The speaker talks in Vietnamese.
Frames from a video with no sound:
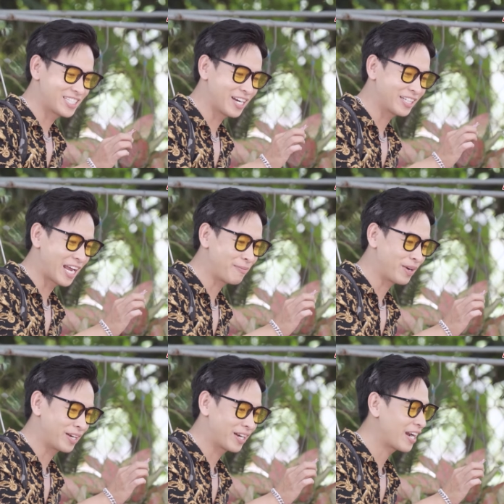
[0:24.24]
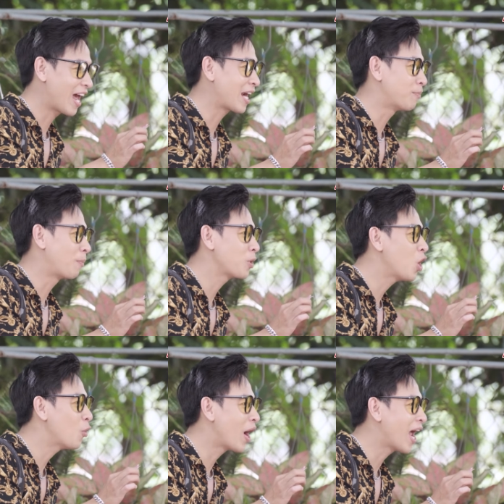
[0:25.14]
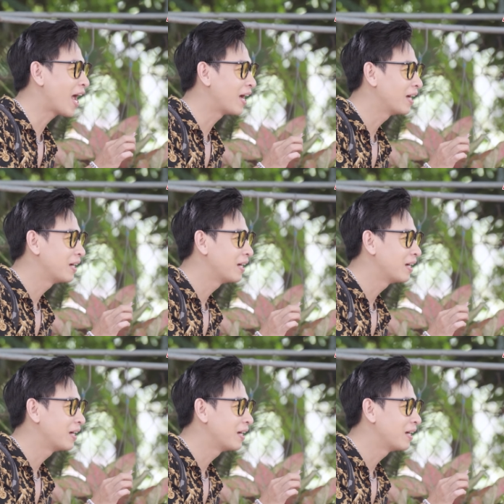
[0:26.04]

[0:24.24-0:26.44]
Trên tay mình đang là một đóa hoa